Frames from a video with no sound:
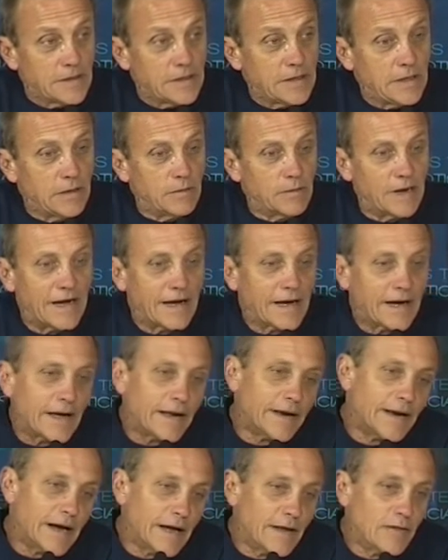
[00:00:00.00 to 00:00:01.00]
y van
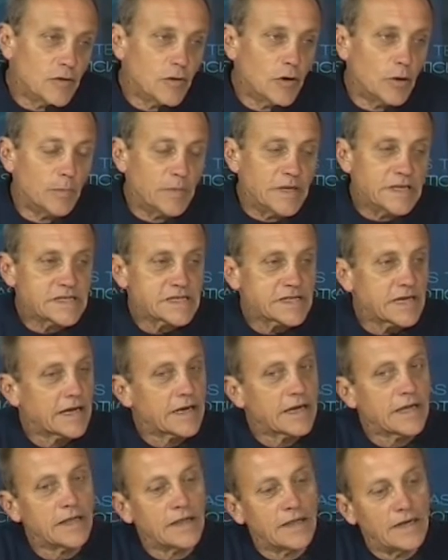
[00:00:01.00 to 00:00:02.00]
ganando
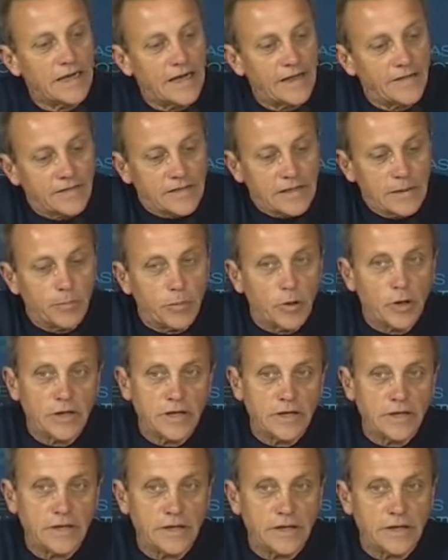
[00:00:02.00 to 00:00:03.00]
mensajes de la
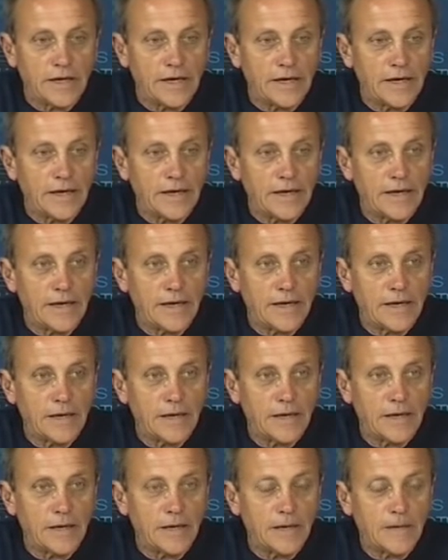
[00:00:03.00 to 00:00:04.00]
antipolítica.
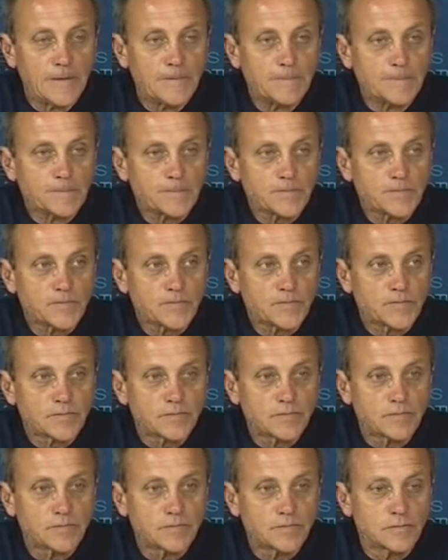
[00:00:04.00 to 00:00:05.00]
Eh,
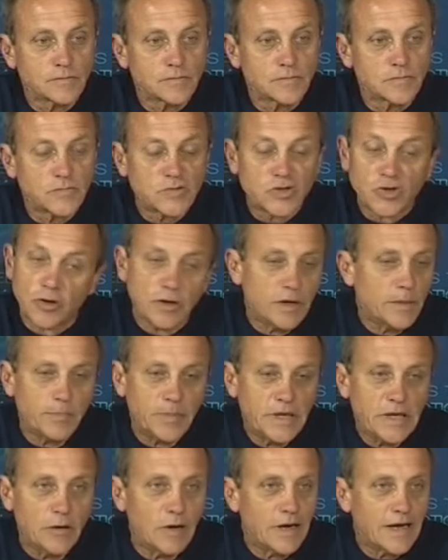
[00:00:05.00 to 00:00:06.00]
yo le
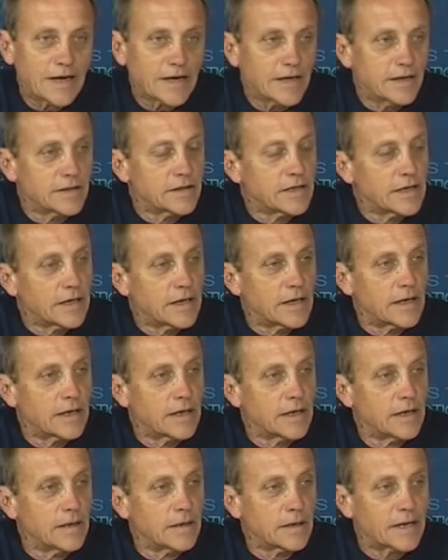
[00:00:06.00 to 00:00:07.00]
pido a la gente
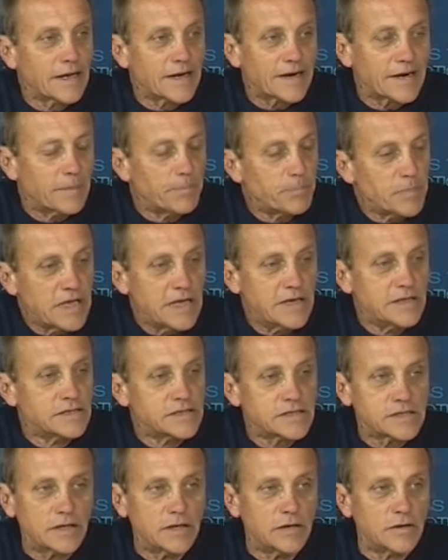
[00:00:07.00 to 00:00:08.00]
que, que,
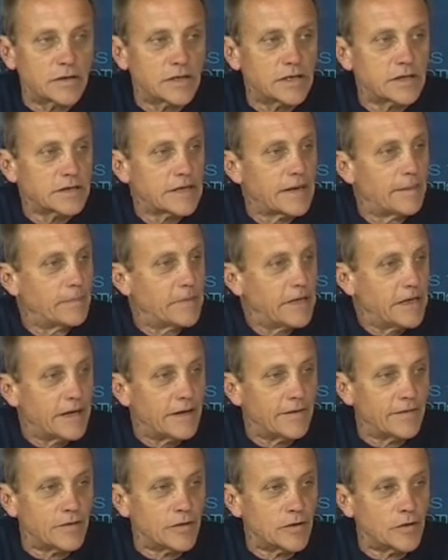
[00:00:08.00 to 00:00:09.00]
repiense lo que está
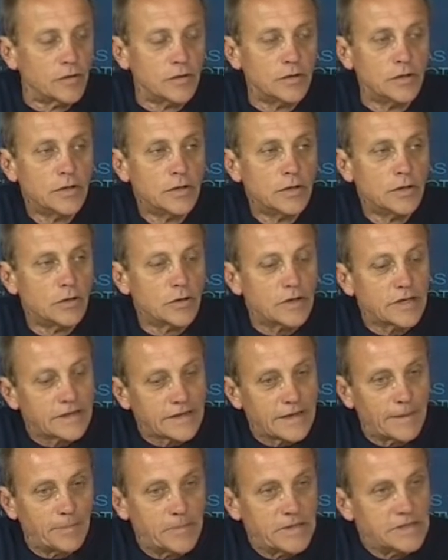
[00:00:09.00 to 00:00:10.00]
mirando, lo que
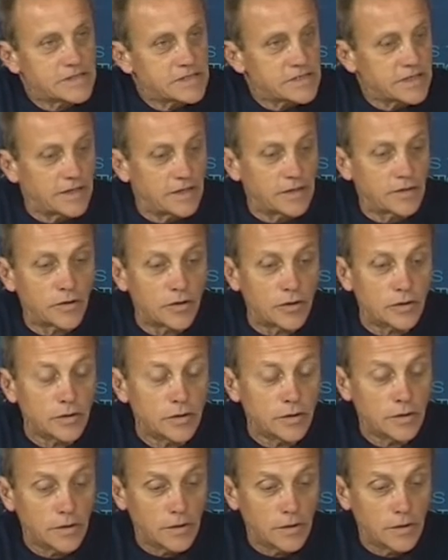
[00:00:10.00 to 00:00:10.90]
está pensando.